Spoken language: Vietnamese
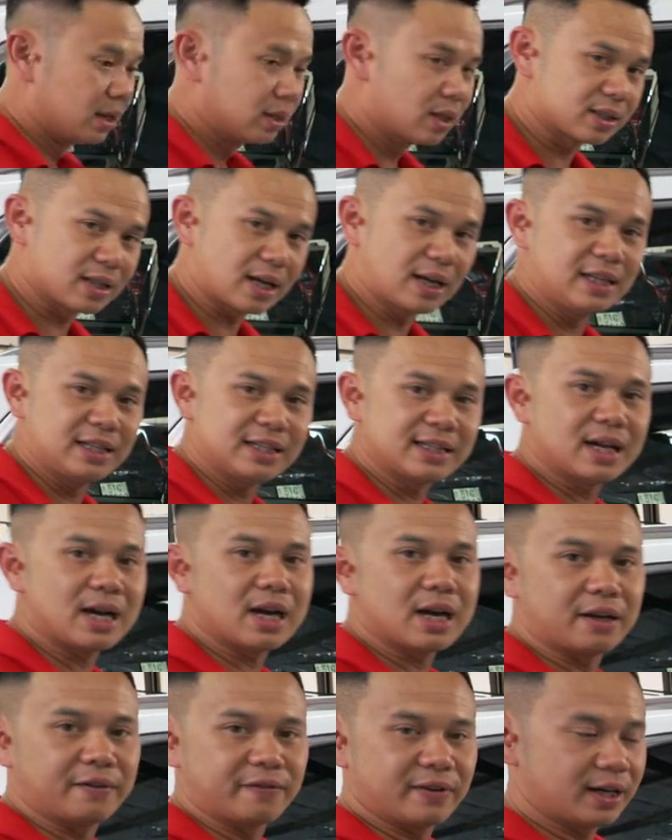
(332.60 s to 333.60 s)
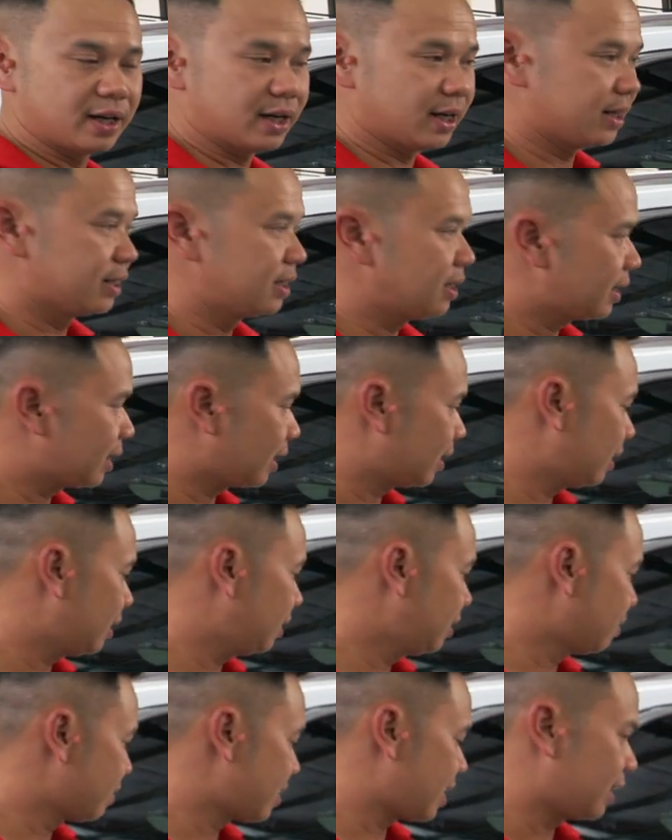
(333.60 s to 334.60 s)
thực ra lý giải về những
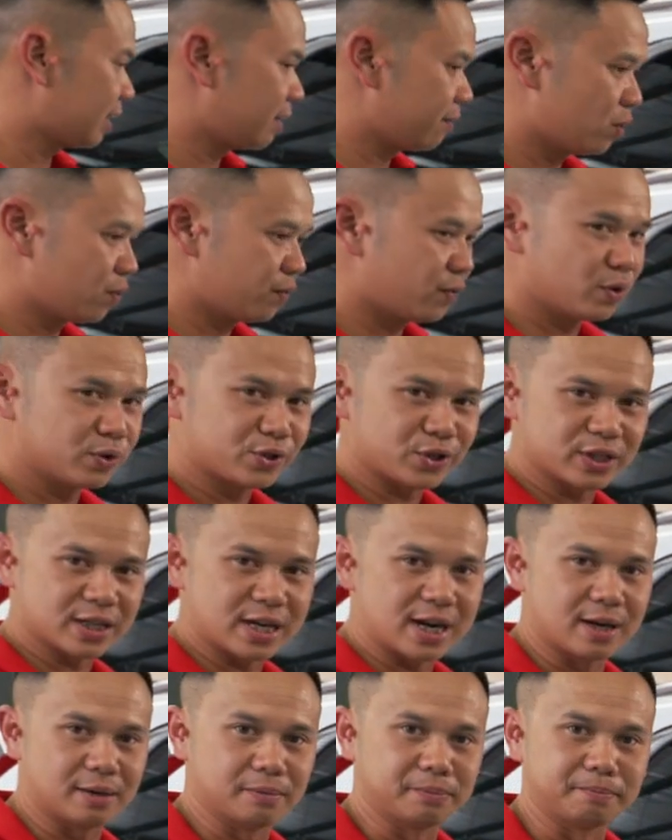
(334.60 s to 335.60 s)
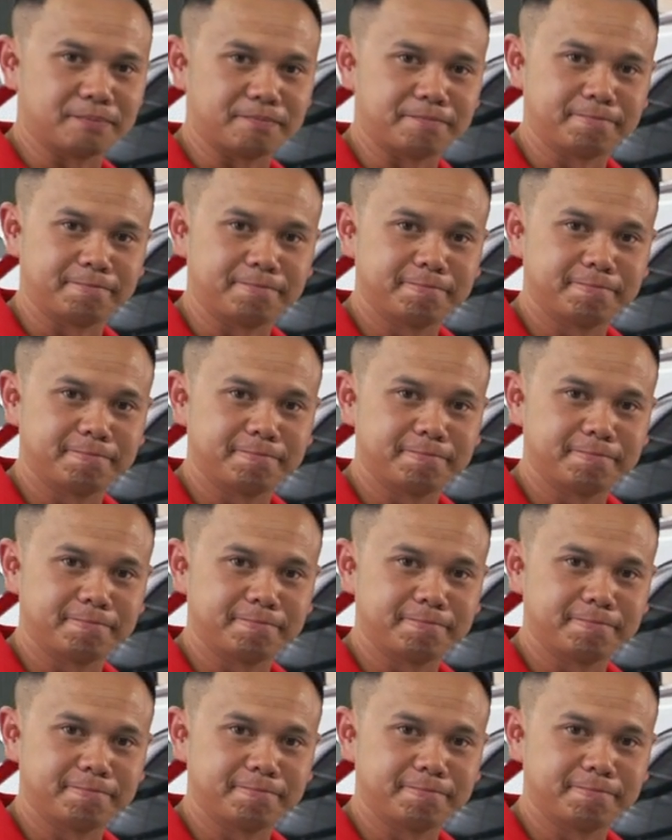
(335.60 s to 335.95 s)
cái điều này thì Volvo cho rằng